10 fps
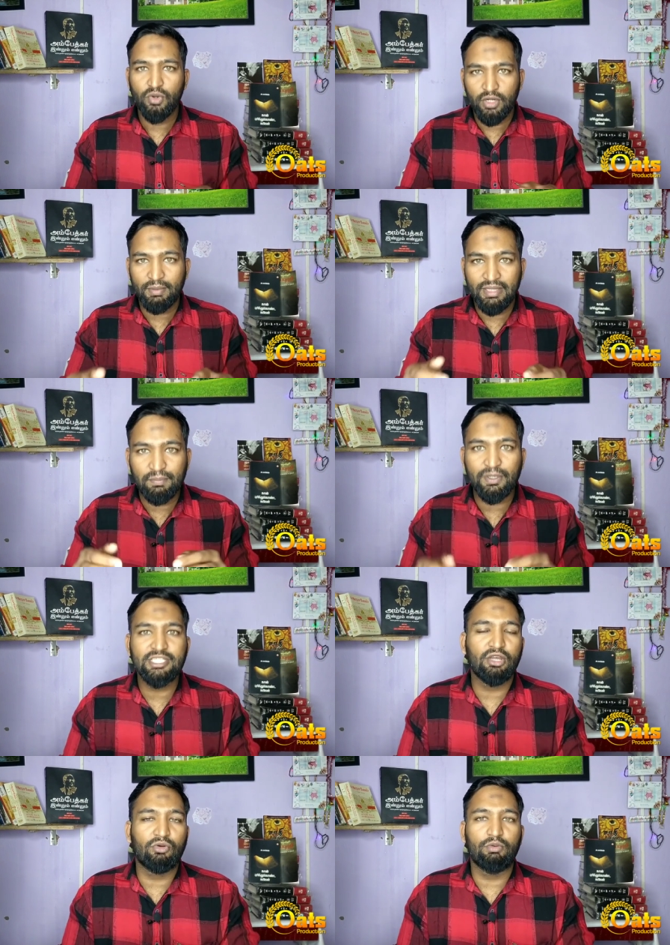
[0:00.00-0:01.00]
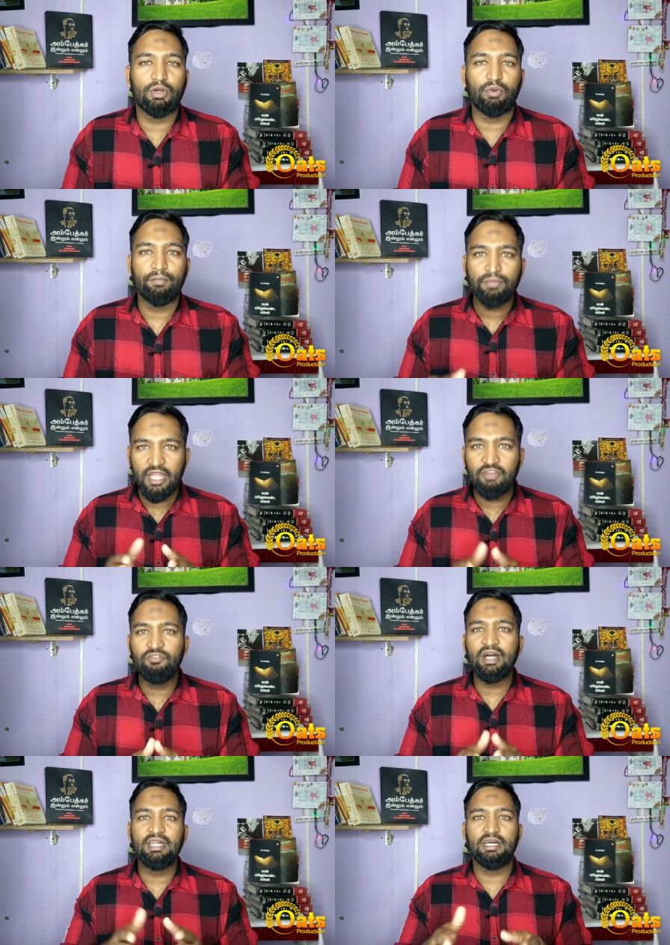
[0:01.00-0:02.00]
ஸோ நம்ம இந்த பிரச்சனைக்குள்ளே வருவோம்
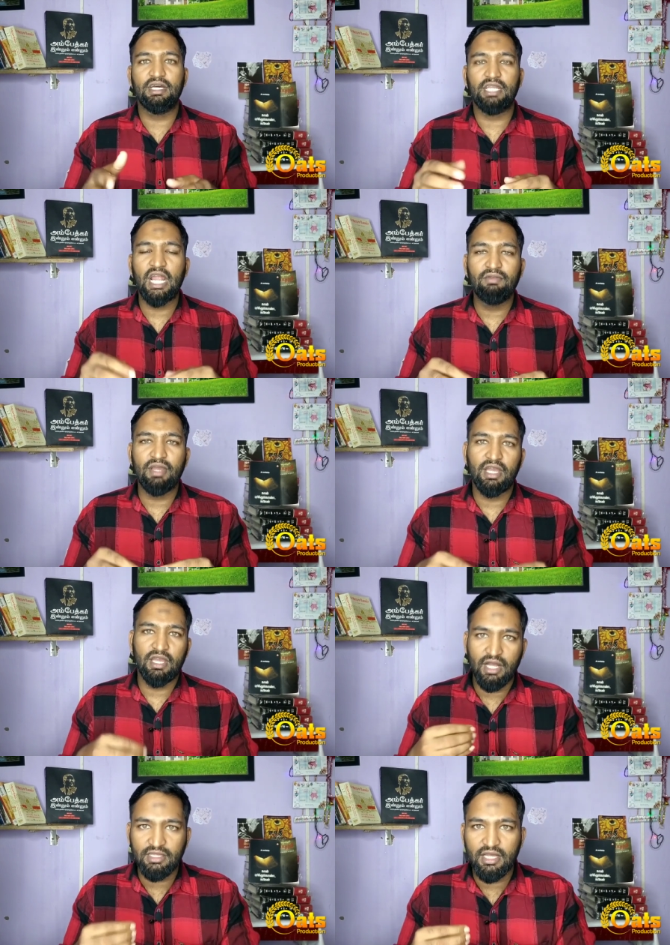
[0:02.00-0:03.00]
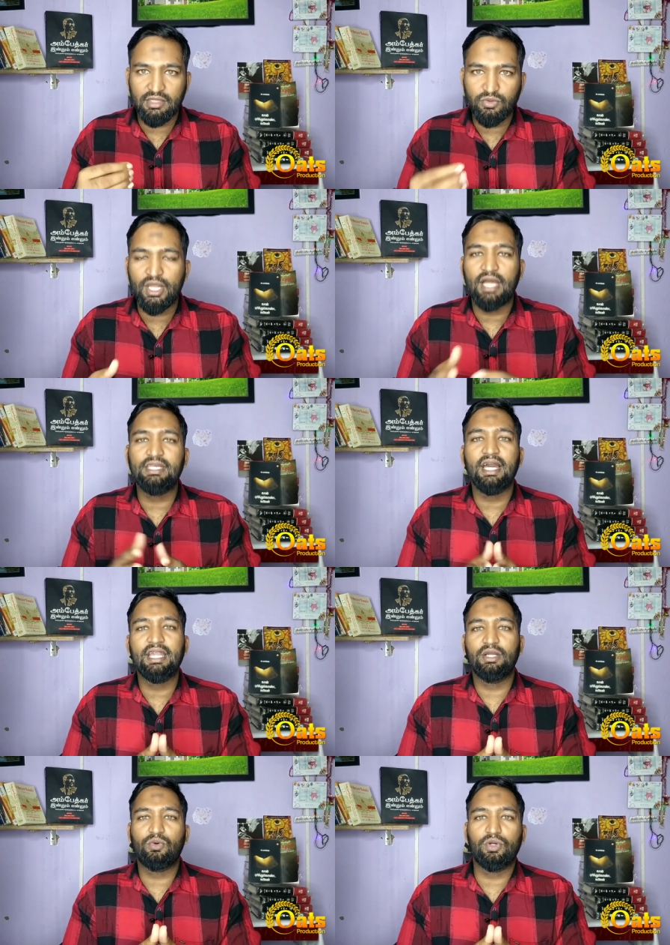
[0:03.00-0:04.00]
இவ்வாறு ரயில்வே அந்த துறை
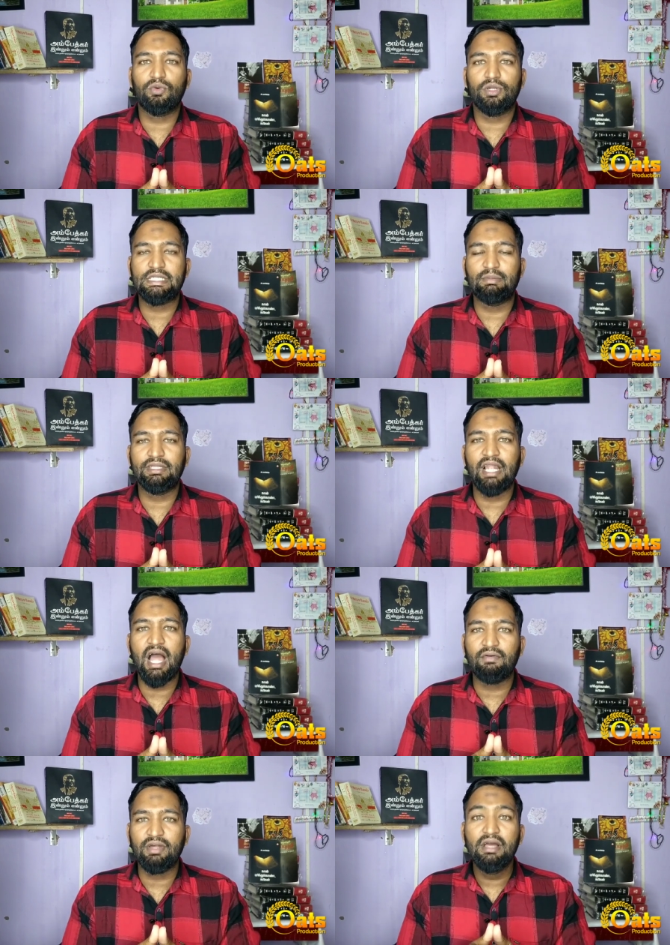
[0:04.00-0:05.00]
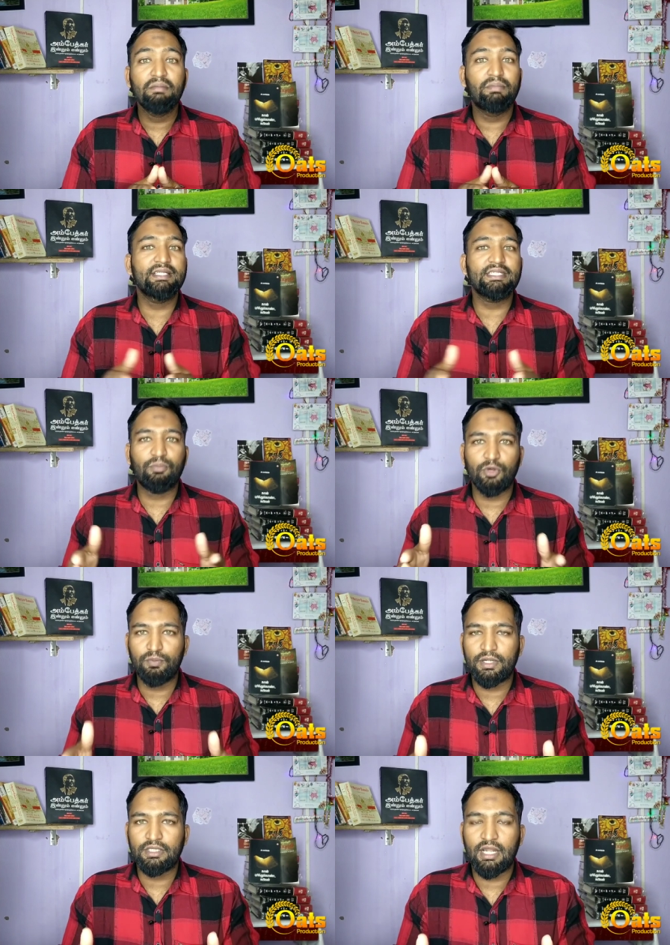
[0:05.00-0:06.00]
அதிகாரிகிட்ட கொடுக்கக்கூடிய சமயத்தில் அவர் பெருசாக
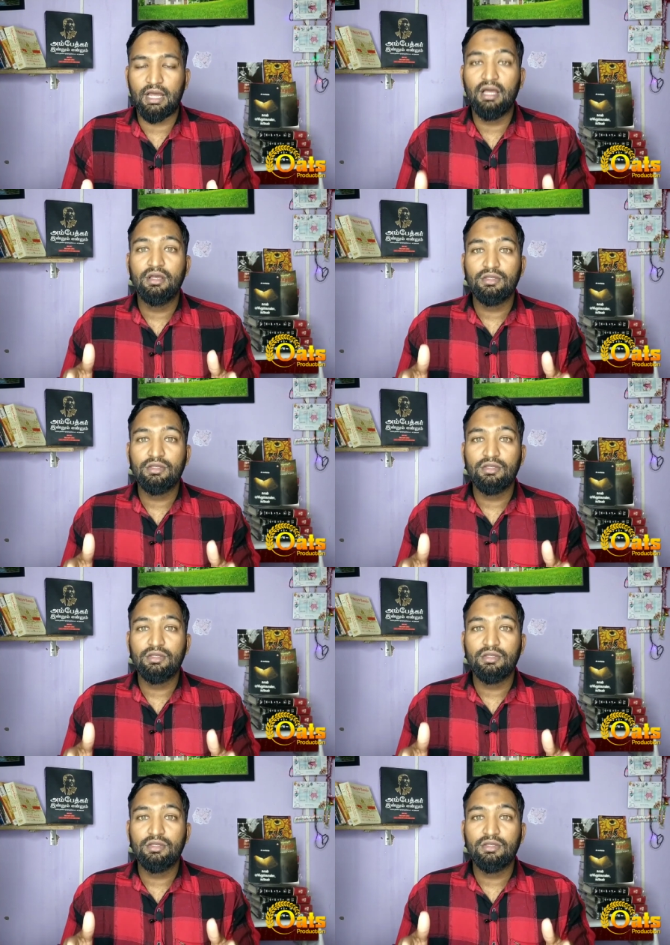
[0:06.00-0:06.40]
பொருட்படுத்தலை